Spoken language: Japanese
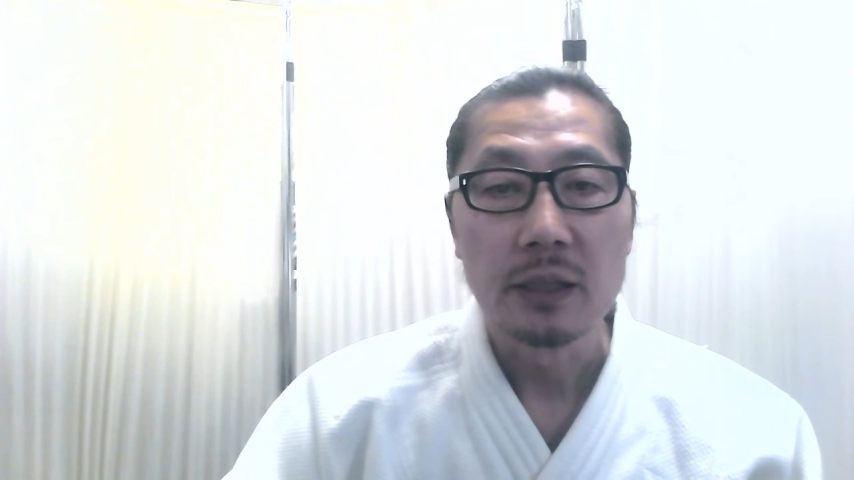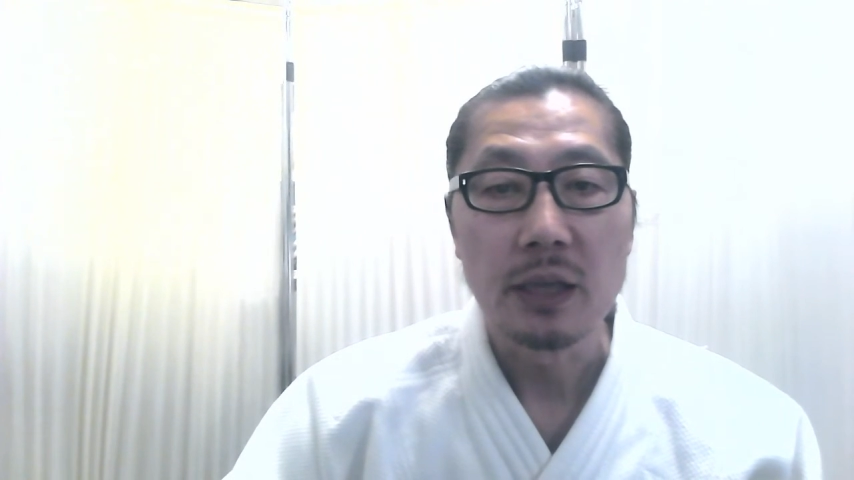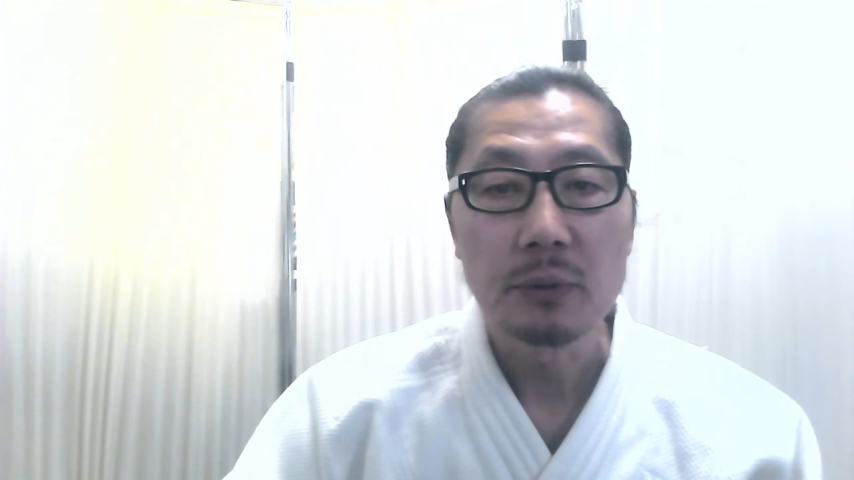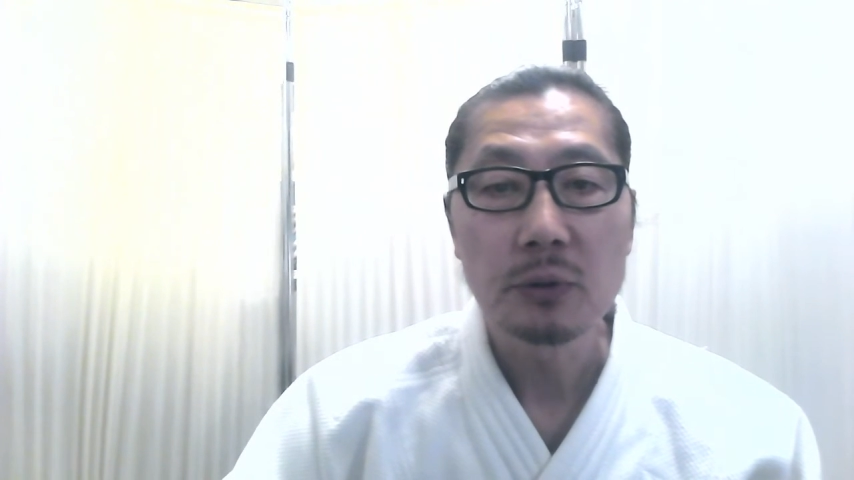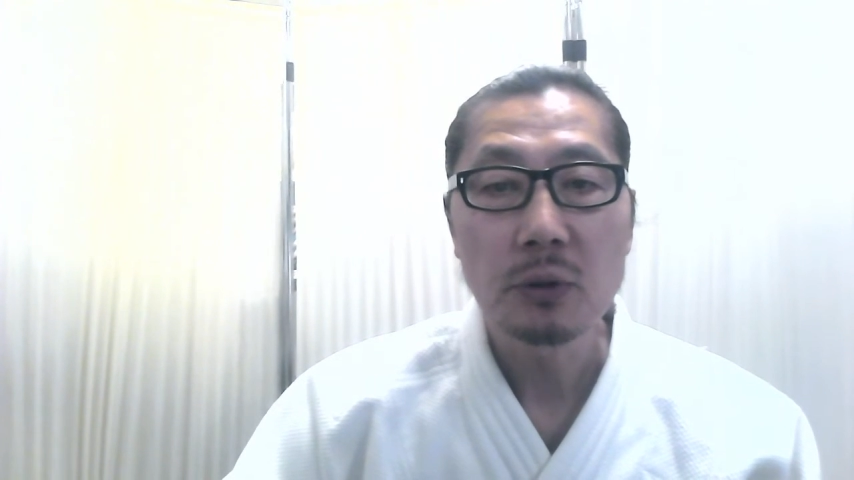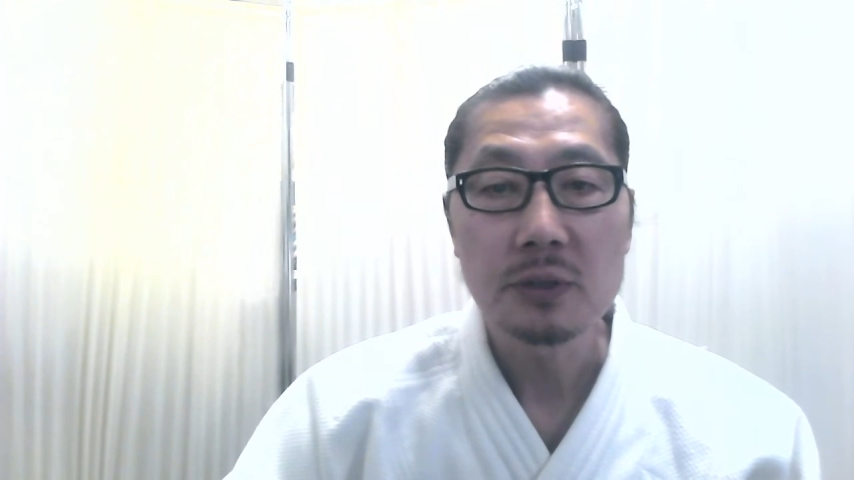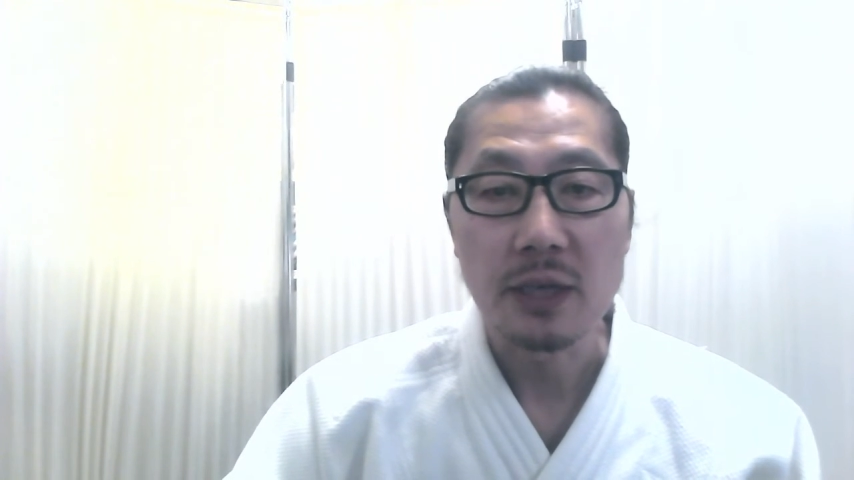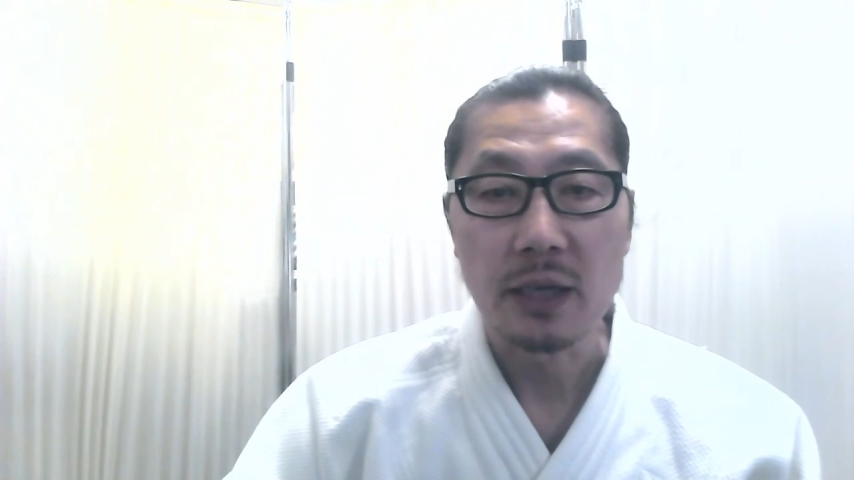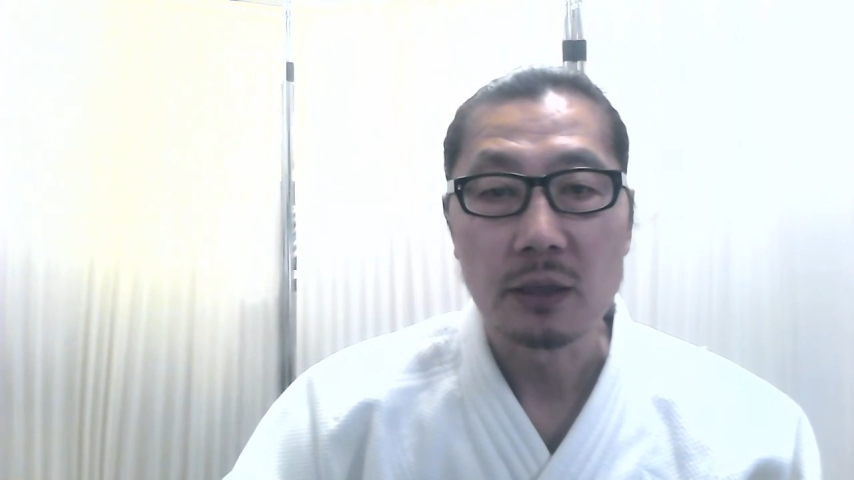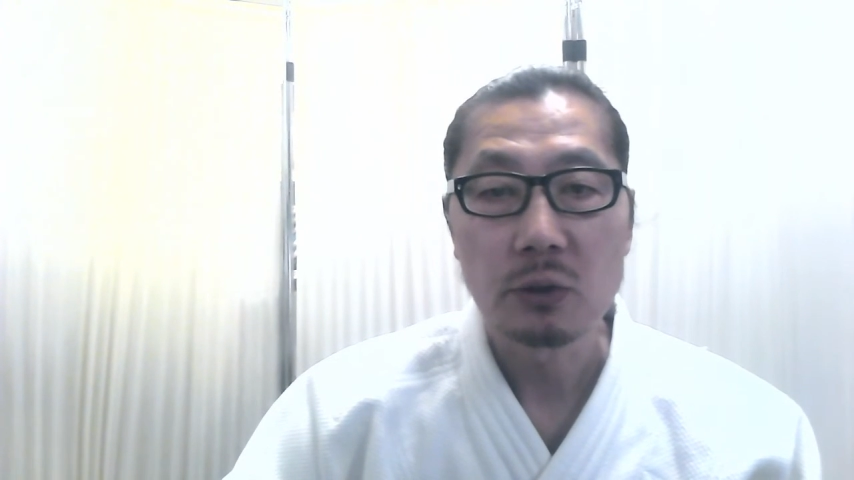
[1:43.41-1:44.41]

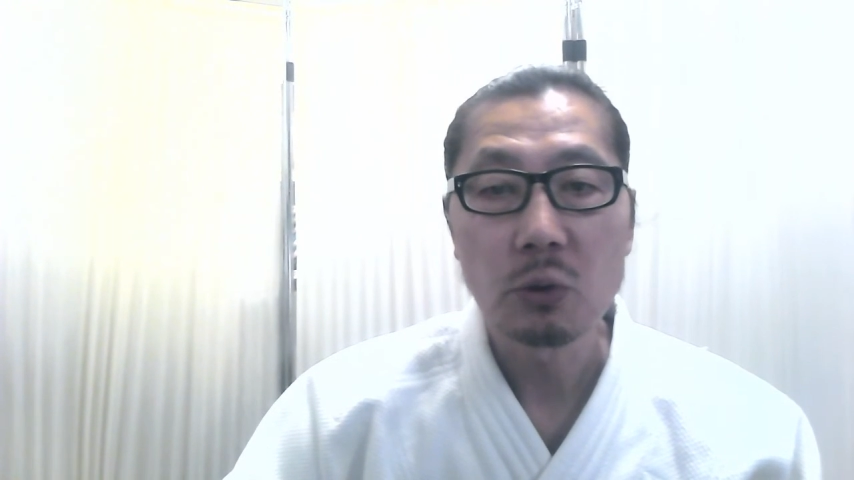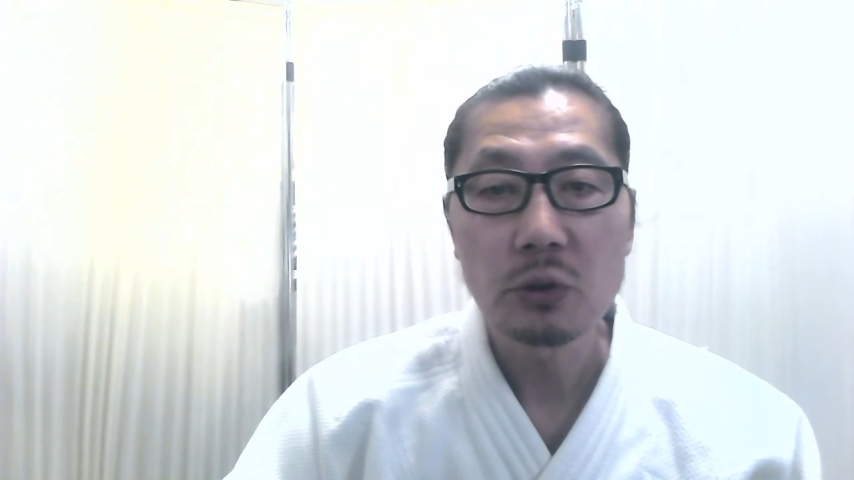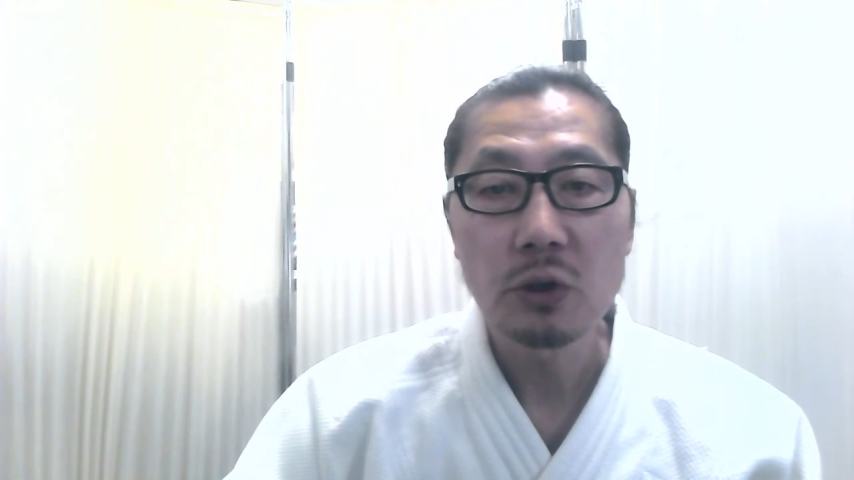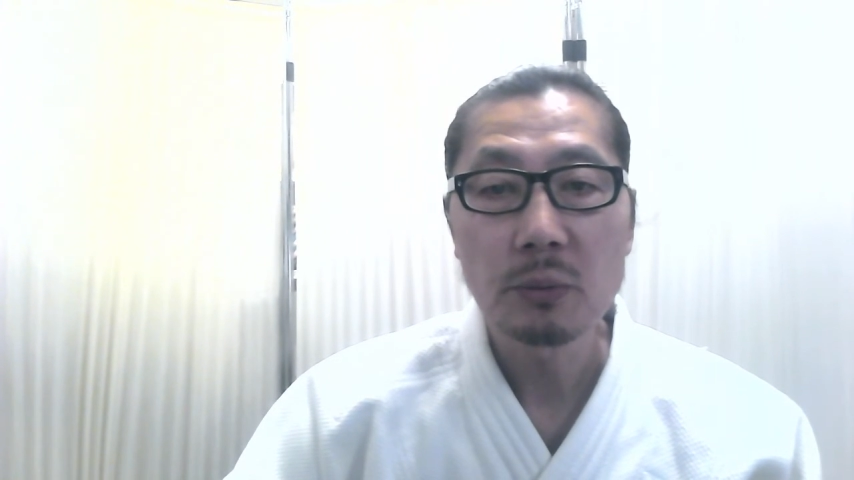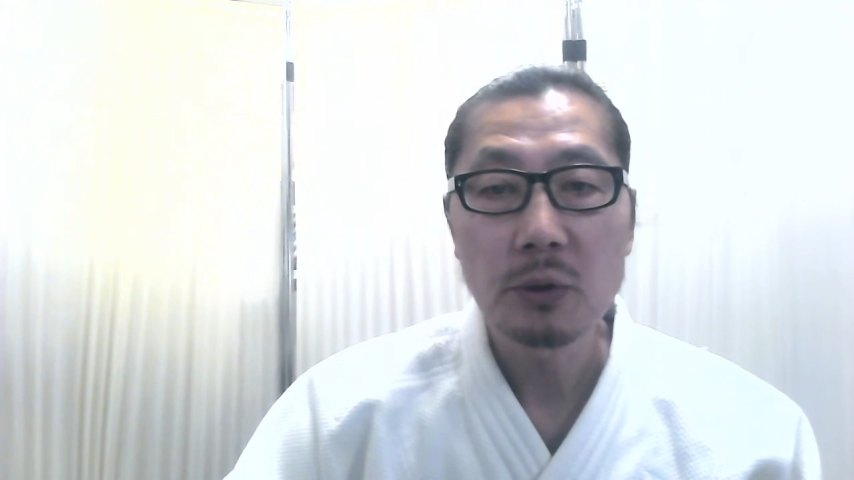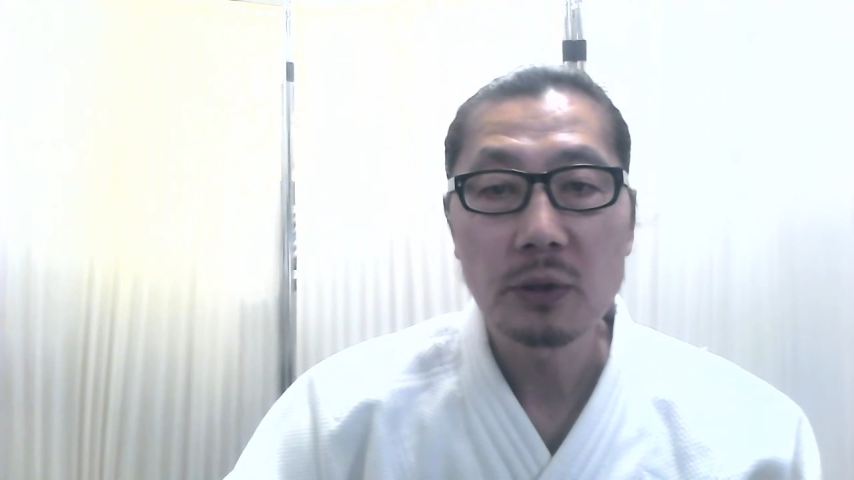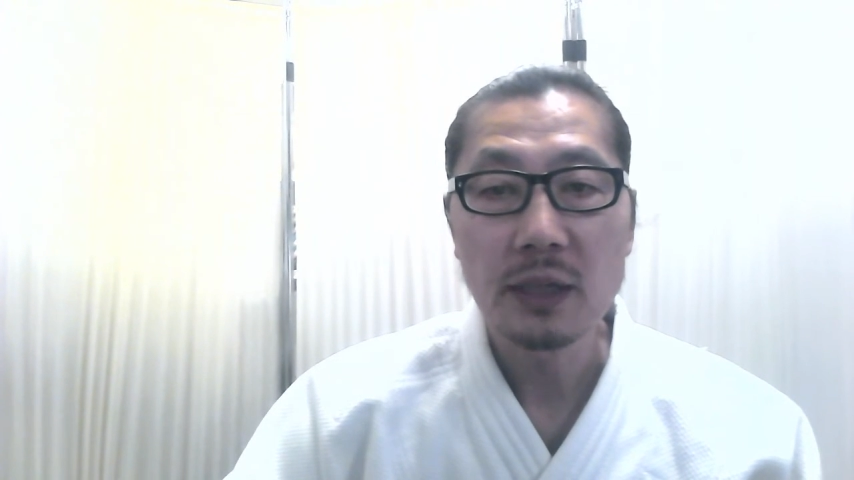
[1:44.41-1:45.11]
ネフローゼ糖尿病